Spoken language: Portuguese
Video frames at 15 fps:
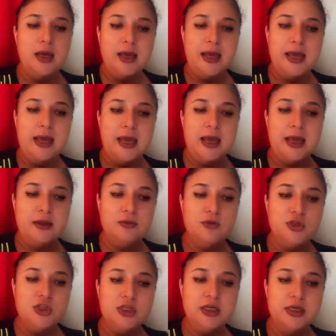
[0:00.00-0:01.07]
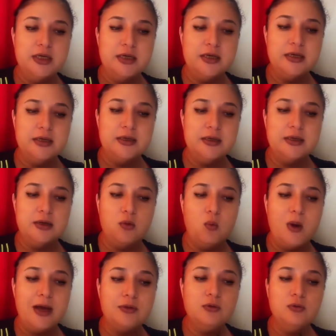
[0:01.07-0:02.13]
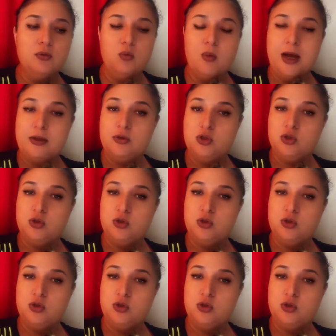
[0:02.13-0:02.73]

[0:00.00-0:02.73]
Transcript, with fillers: É, no dia 4 de 4 de